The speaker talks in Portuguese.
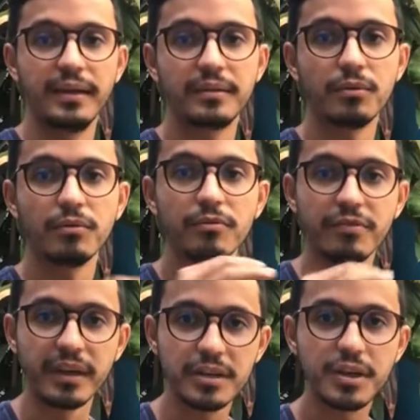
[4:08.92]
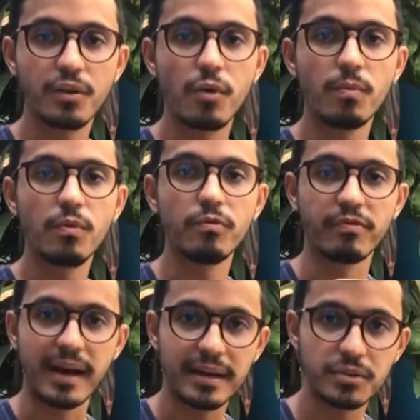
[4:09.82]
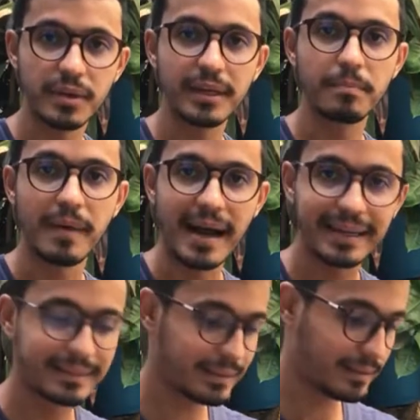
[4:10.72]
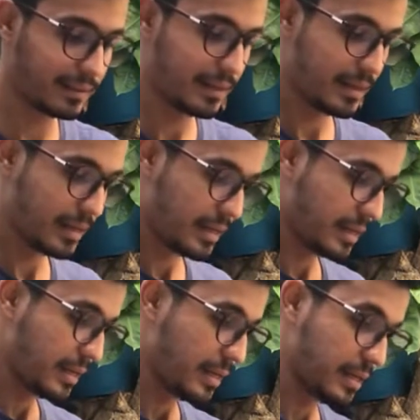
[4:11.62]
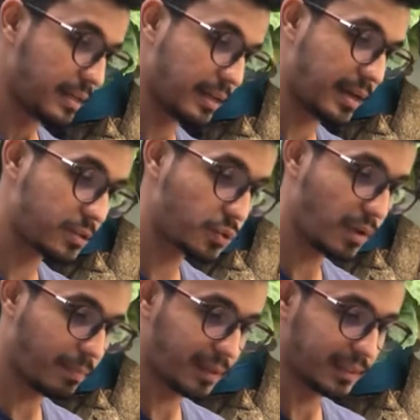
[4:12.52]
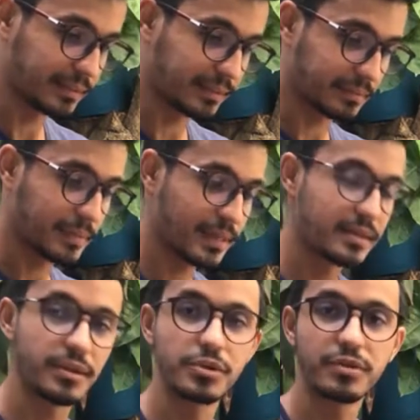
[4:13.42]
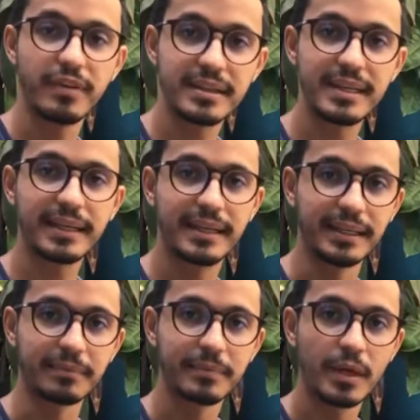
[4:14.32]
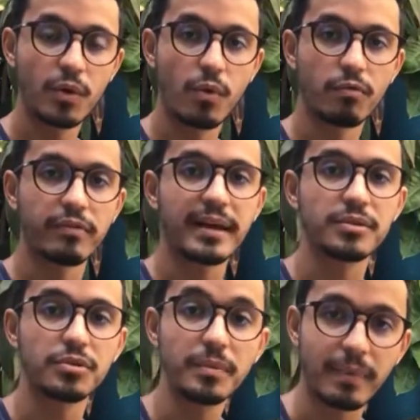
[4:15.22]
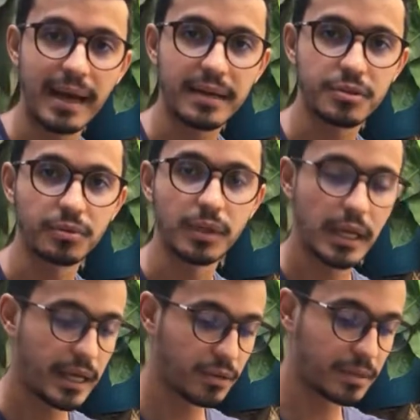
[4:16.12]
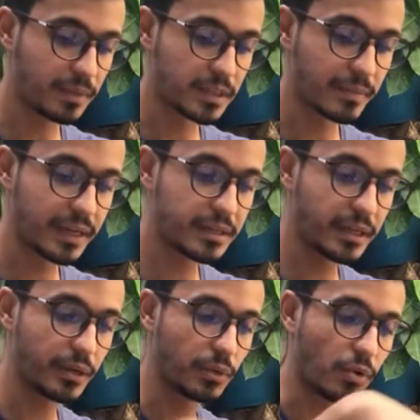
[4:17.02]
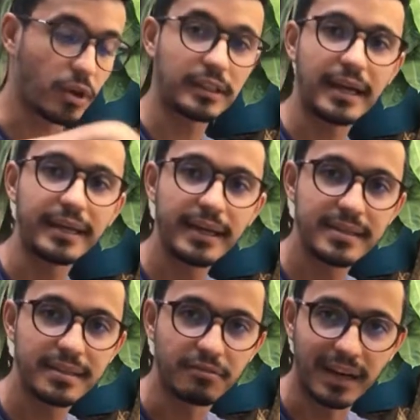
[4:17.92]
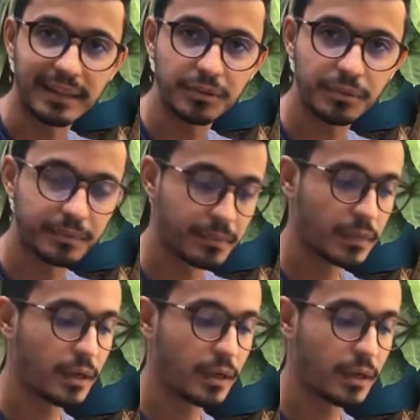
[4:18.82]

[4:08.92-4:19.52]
Então veja como o vaso ele impacta na sua planta. Se eu estivesse aqui com um vaso de plástico, eu simplesmente eu cortaria esse vaso